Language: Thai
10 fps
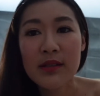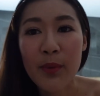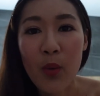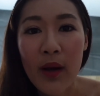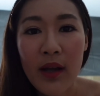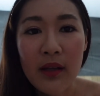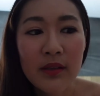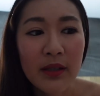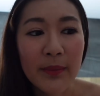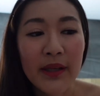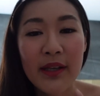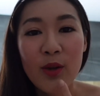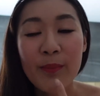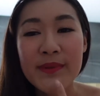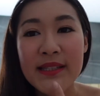จะบอกว่า ยังไม่ได้
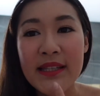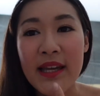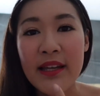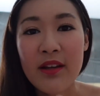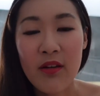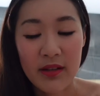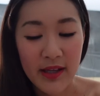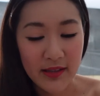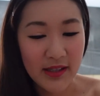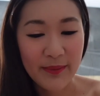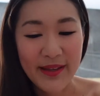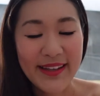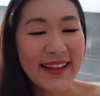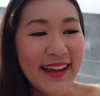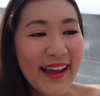ลบสีไอ้นี้ออกเลยอะ
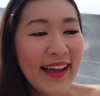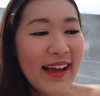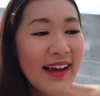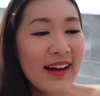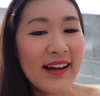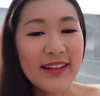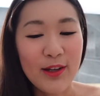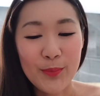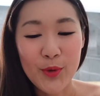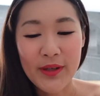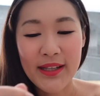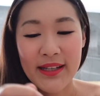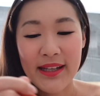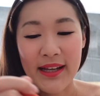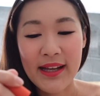ทำเออ เดี๋ยวลบตรงนี้เล
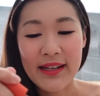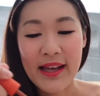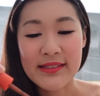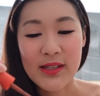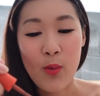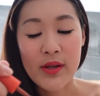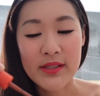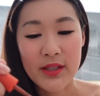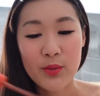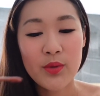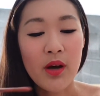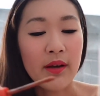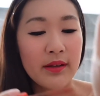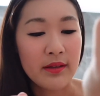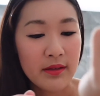ยละกันอ่ะสวอชให้ดูก่อ
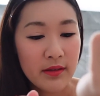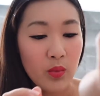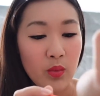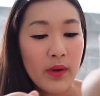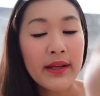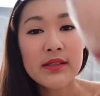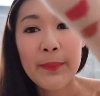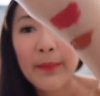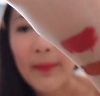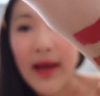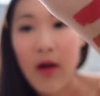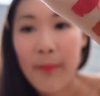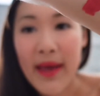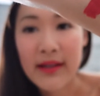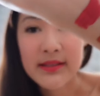นอู้อันนี้ก็จะเป็นแบบอาคอมแพรกับ